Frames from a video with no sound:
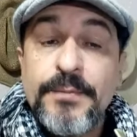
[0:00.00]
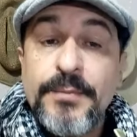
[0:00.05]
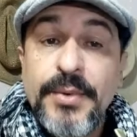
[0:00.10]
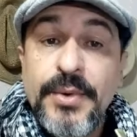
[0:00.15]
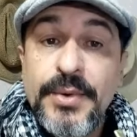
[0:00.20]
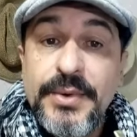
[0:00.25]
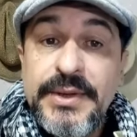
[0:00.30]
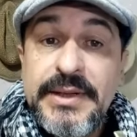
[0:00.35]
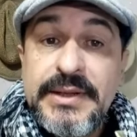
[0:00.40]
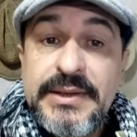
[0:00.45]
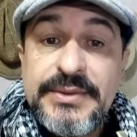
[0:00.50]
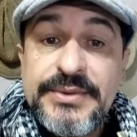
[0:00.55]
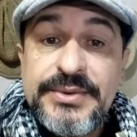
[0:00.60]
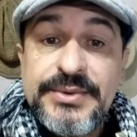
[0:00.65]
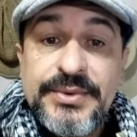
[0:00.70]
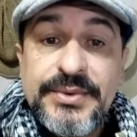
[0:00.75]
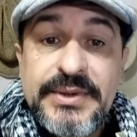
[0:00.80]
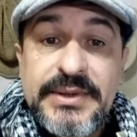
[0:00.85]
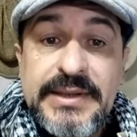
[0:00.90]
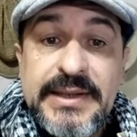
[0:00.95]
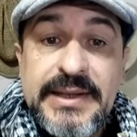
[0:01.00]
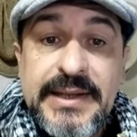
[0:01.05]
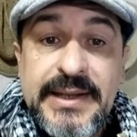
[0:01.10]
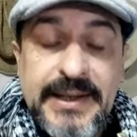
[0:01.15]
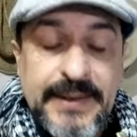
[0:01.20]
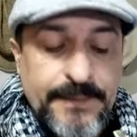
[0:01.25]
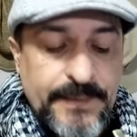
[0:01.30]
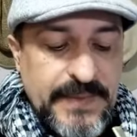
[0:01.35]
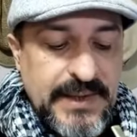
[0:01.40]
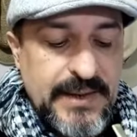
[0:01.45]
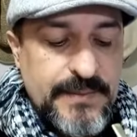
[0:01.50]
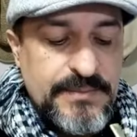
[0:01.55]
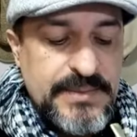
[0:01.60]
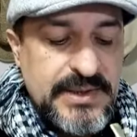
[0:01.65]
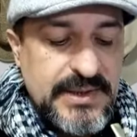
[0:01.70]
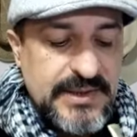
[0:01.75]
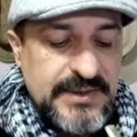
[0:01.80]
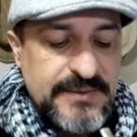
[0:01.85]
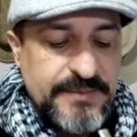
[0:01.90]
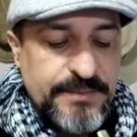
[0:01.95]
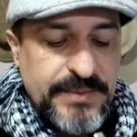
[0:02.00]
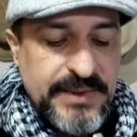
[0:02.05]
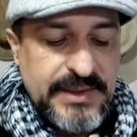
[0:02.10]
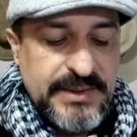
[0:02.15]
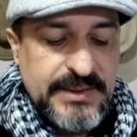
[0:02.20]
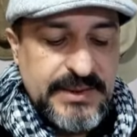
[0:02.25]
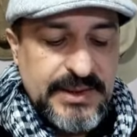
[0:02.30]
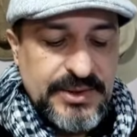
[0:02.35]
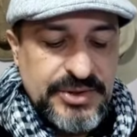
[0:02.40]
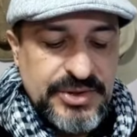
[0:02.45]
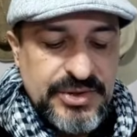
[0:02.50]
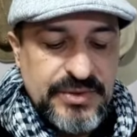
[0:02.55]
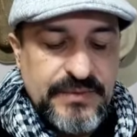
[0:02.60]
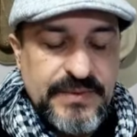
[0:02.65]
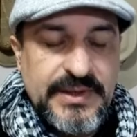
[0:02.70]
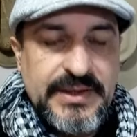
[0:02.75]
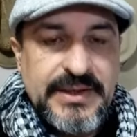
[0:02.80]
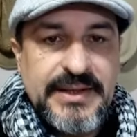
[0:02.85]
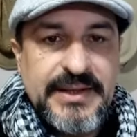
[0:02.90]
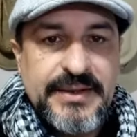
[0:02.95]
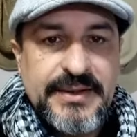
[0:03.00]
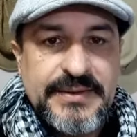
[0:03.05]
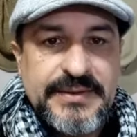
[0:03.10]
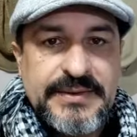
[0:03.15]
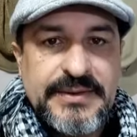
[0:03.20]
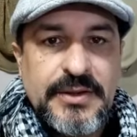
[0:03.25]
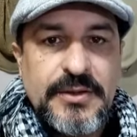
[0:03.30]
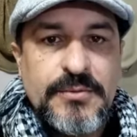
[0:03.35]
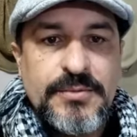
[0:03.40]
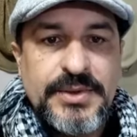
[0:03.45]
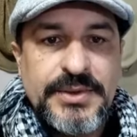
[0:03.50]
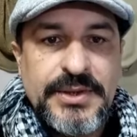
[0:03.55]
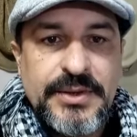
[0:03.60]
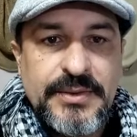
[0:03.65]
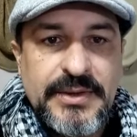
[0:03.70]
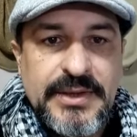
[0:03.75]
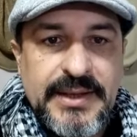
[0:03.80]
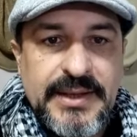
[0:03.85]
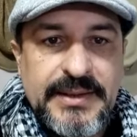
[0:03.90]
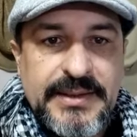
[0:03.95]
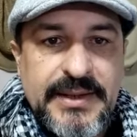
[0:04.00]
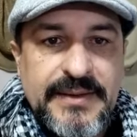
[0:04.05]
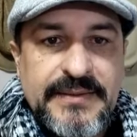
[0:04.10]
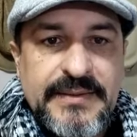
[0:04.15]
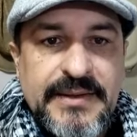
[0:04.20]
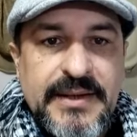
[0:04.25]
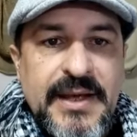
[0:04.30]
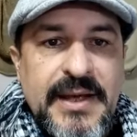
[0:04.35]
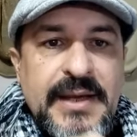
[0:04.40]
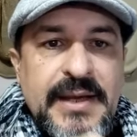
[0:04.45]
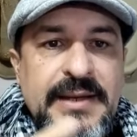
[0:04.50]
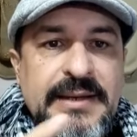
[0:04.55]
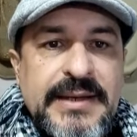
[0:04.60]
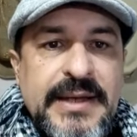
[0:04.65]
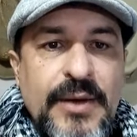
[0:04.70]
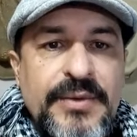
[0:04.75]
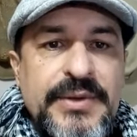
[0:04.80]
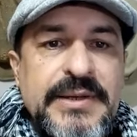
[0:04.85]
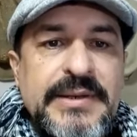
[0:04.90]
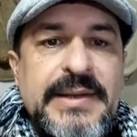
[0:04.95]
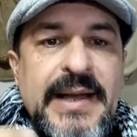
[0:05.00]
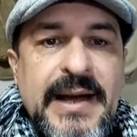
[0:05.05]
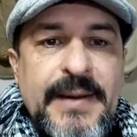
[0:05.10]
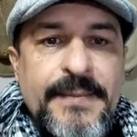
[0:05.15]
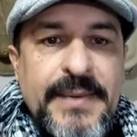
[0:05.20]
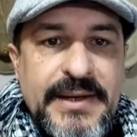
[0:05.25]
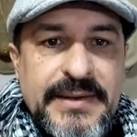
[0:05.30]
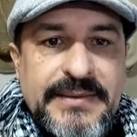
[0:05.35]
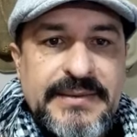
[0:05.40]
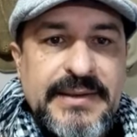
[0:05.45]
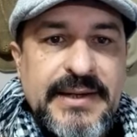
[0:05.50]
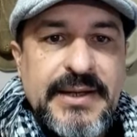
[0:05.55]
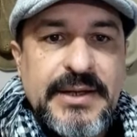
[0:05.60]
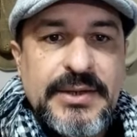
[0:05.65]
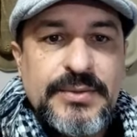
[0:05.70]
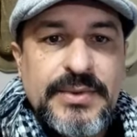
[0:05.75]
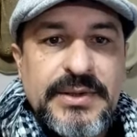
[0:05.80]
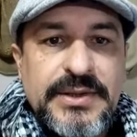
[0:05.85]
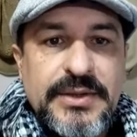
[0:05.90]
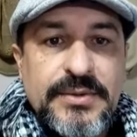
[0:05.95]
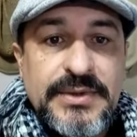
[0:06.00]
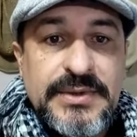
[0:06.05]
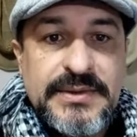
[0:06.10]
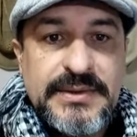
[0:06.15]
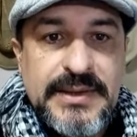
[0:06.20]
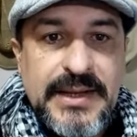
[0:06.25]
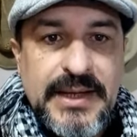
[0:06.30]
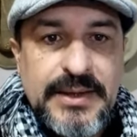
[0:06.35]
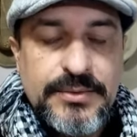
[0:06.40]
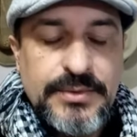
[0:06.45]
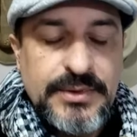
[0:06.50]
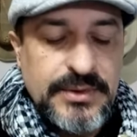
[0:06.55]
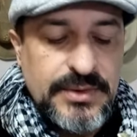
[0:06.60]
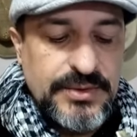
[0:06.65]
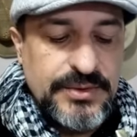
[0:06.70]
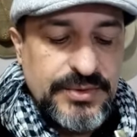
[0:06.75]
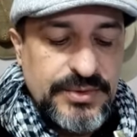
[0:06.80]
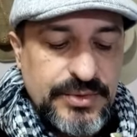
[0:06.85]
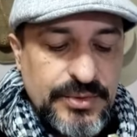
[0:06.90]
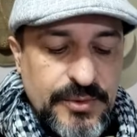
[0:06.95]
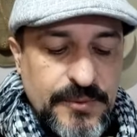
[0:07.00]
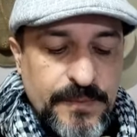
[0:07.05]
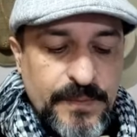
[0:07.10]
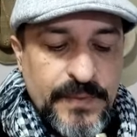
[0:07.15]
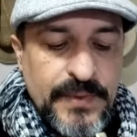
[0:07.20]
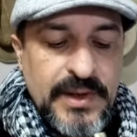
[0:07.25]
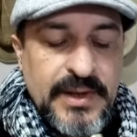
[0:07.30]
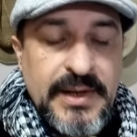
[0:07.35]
Por isso que a minha expectativa em relação ao modelo canadense, que é o que dá mais certo aqui no estado do Rio Grande do Sul,